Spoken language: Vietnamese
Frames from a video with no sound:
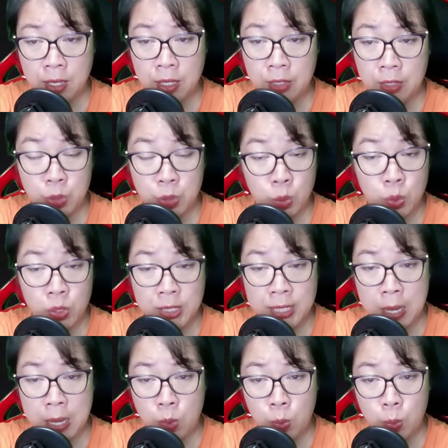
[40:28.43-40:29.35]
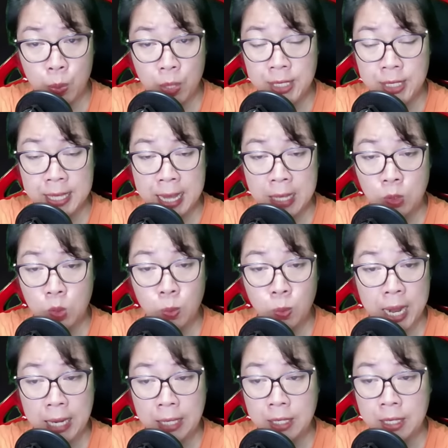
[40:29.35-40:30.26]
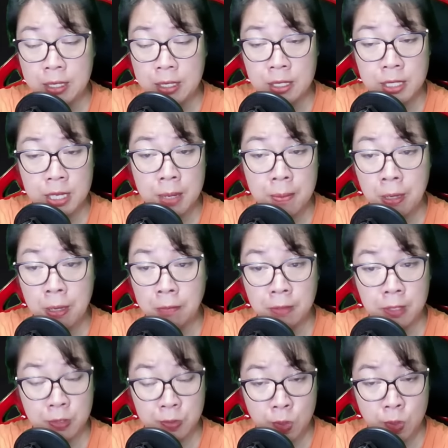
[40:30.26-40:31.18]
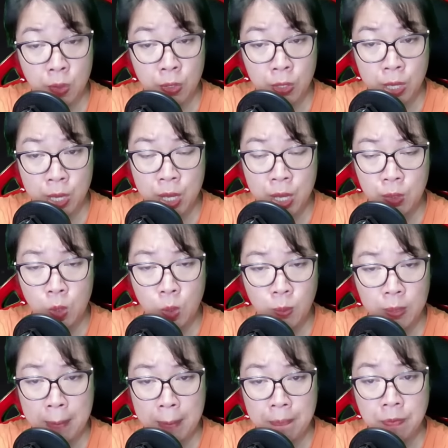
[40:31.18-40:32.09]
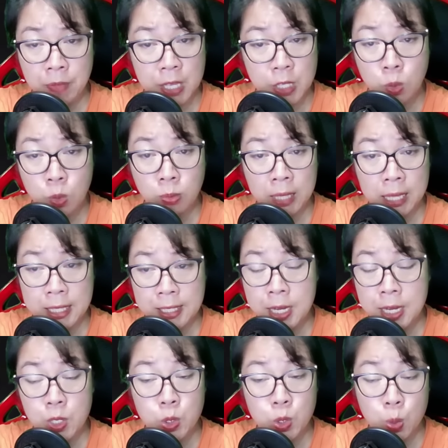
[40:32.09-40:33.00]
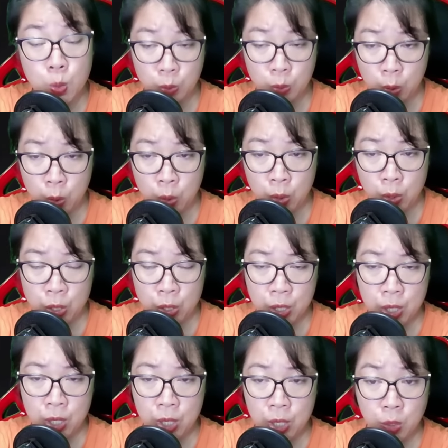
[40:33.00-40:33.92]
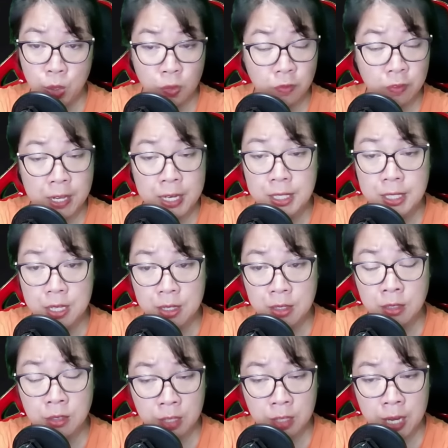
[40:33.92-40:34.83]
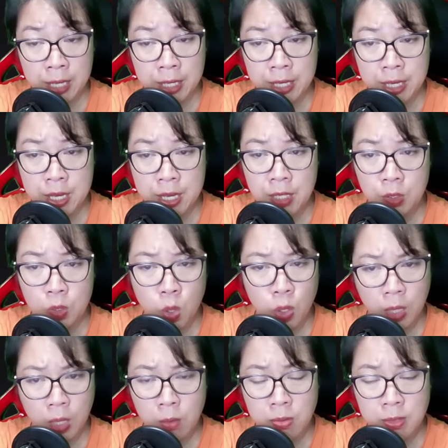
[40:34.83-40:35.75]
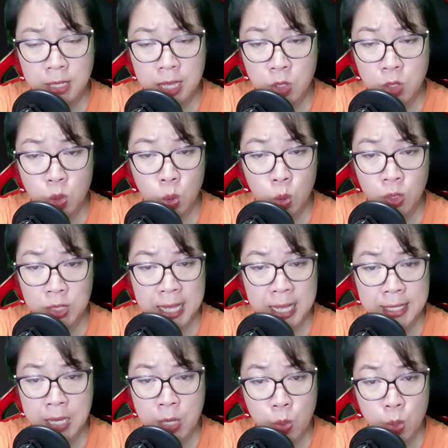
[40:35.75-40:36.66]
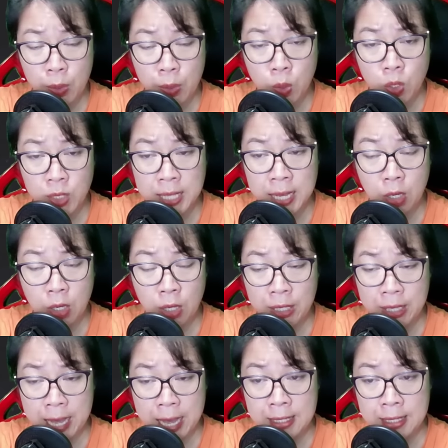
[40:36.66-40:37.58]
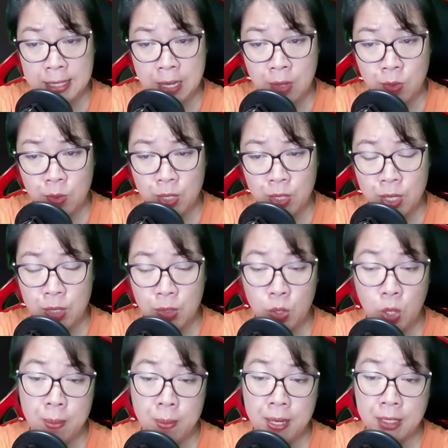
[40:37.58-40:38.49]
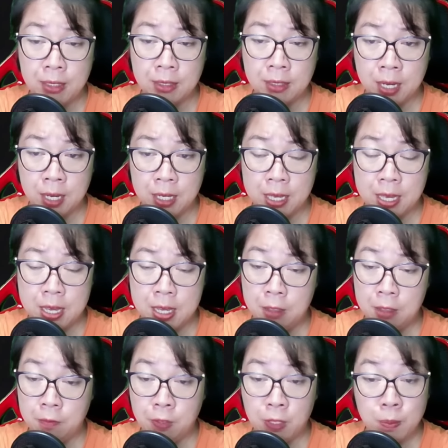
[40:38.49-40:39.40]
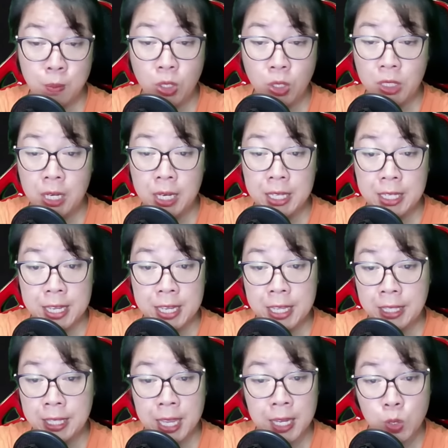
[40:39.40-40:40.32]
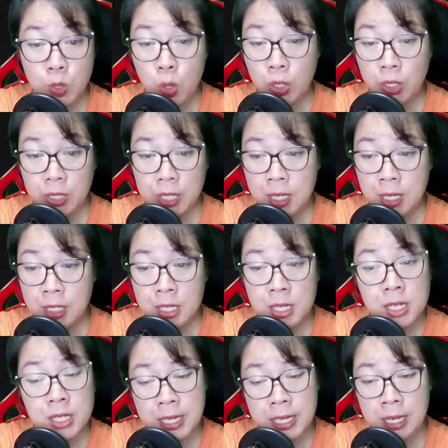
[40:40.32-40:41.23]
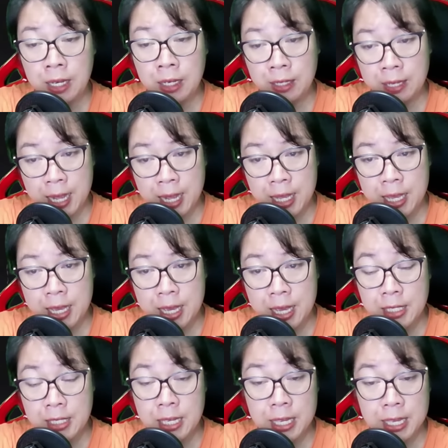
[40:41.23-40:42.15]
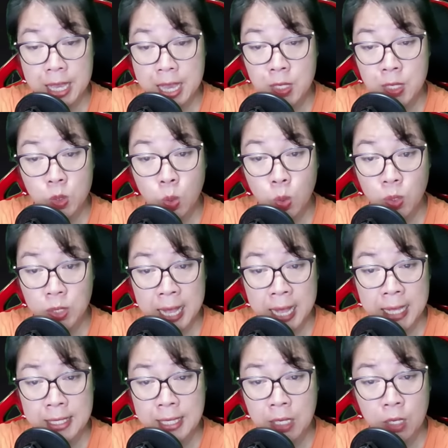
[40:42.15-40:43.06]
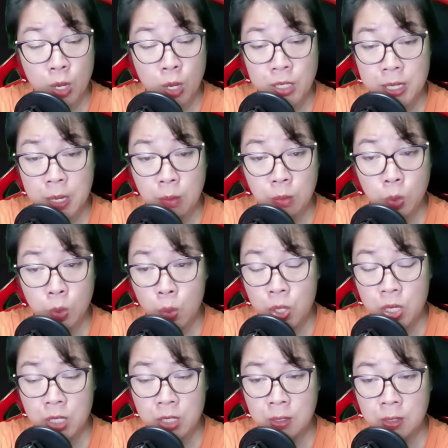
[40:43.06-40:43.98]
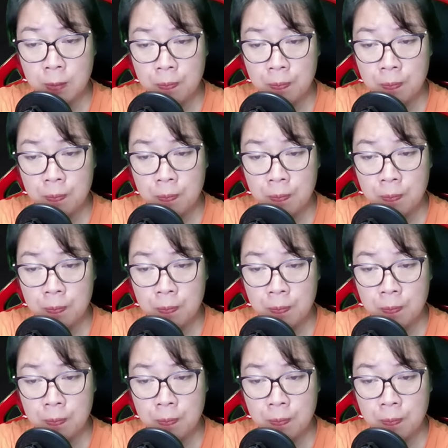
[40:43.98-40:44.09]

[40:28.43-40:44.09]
Dù sao, Nguyễn Gia cũng đang đứng trên bờ vực rồi, cùng lắm thì chúng ta chết chung thôi. Thục Vân sững người, cô không sợ dụ ra sẽ đuổi cô ra khỏi nhà sao? Tôi bật cười, với một người chị thích nổi tiếng như chị ở đây, chị nghĩ dụ ra sẽ coi trọng tôi ư.